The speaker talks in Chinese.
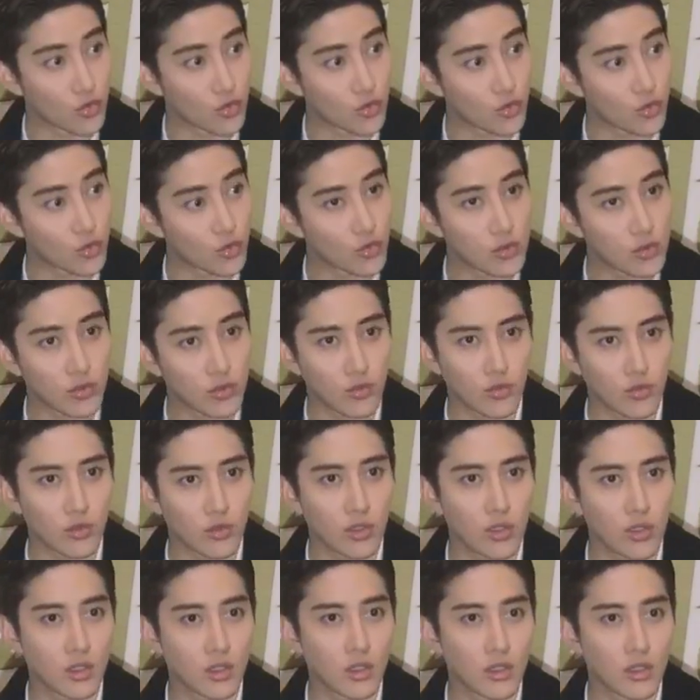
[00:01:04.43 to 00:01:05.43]
厨，
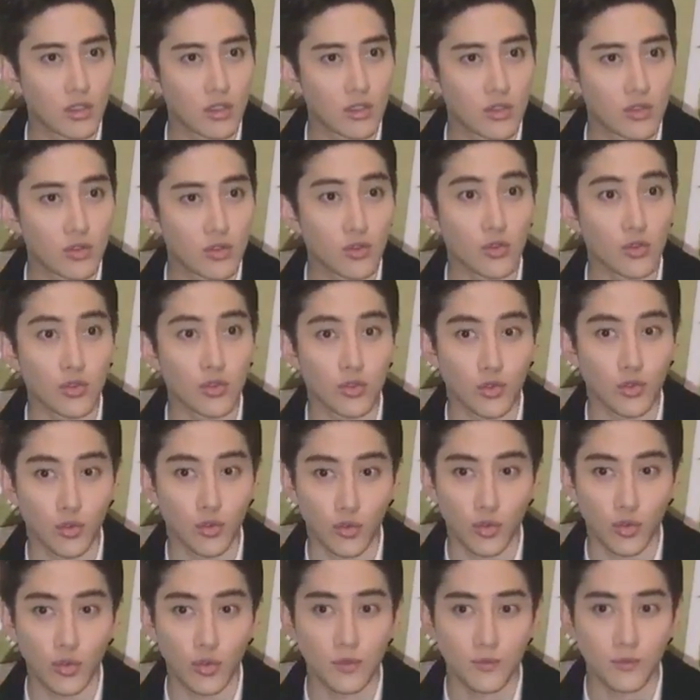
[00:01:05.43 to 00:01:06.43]
主主
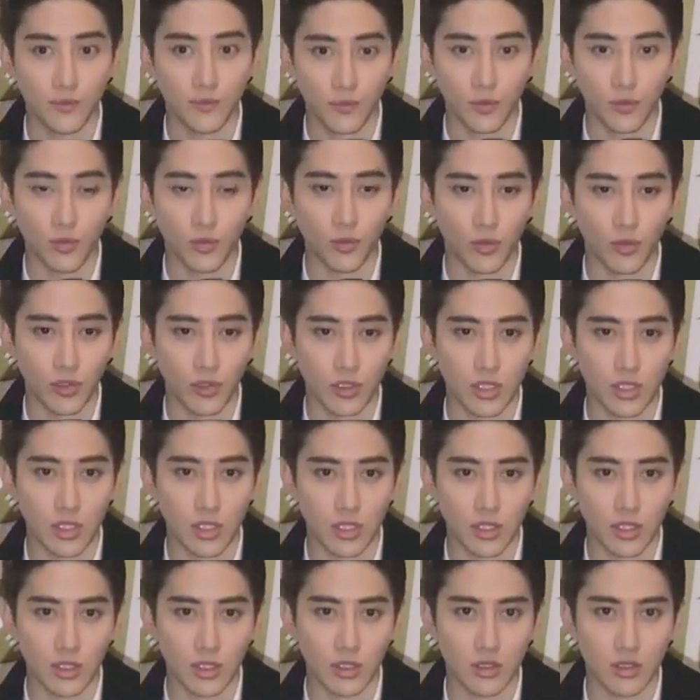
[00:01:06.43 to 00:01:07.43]
厨，嗯，我
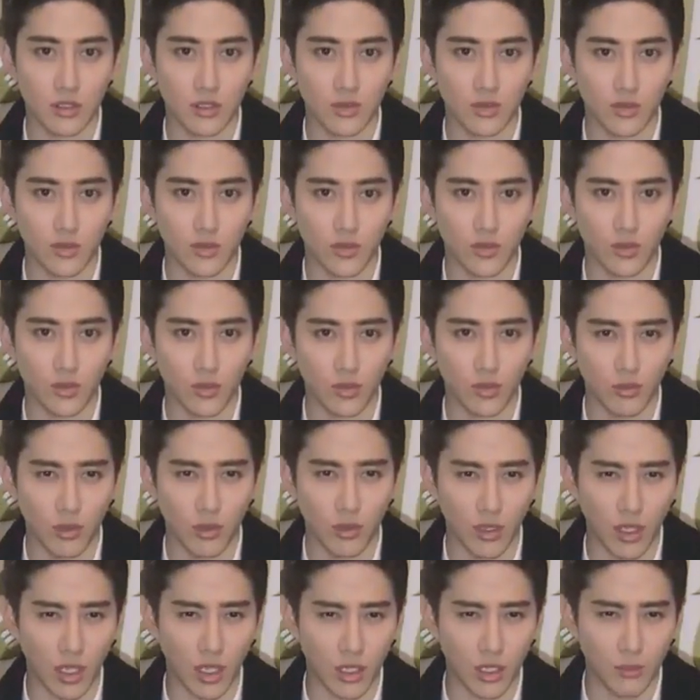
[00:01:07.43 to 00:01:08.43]
是主厨，我
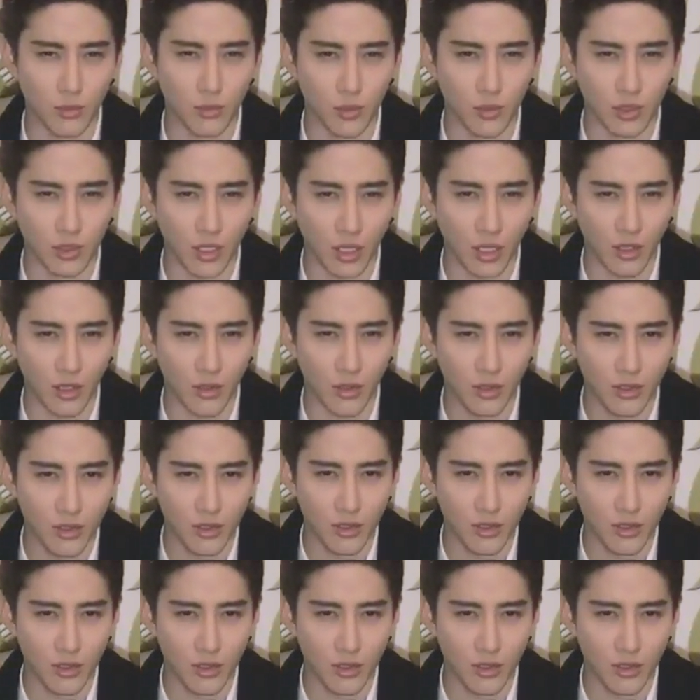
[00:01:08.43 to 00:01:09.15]
看不到，